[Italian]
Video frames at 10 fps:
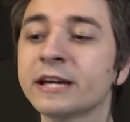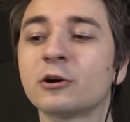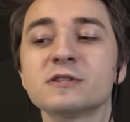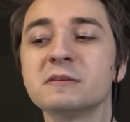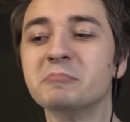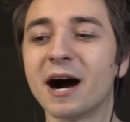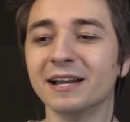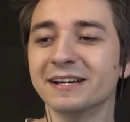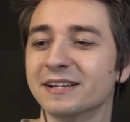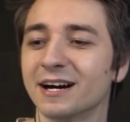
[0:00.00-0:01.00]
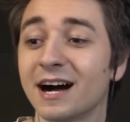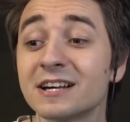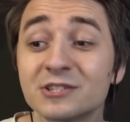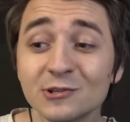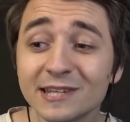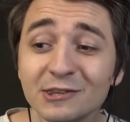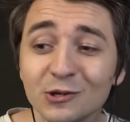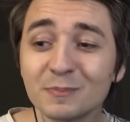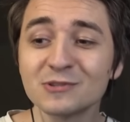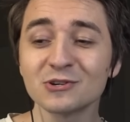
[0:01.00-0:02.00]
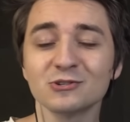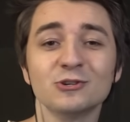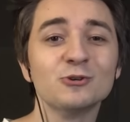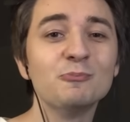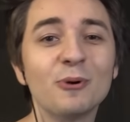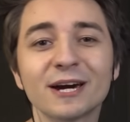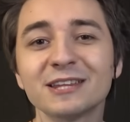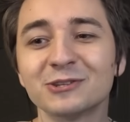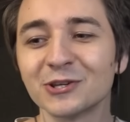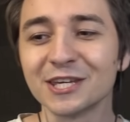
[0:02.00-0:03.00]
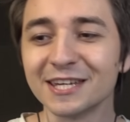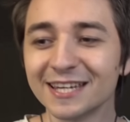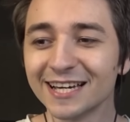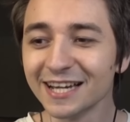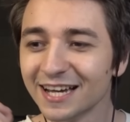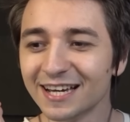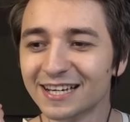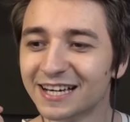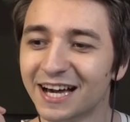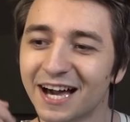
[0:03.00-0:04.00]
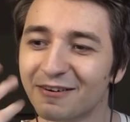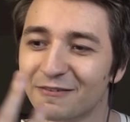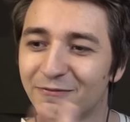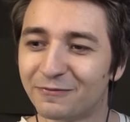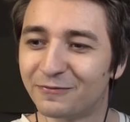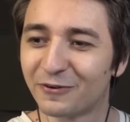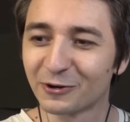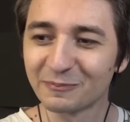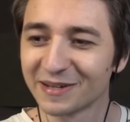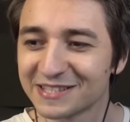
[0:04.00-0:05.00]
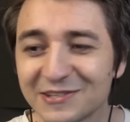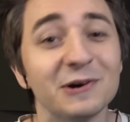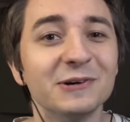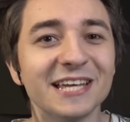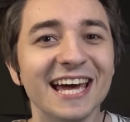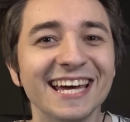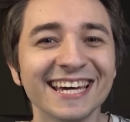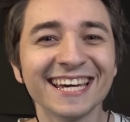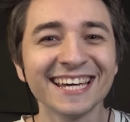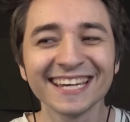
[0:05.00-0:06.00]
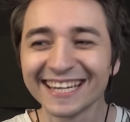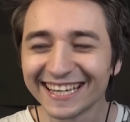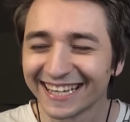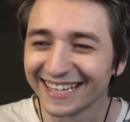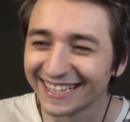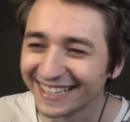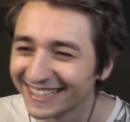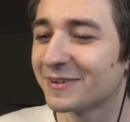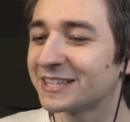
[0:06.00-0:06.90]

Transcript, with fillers: è così male, ha soltanto bisogno di un pochetto di formazione. Ma è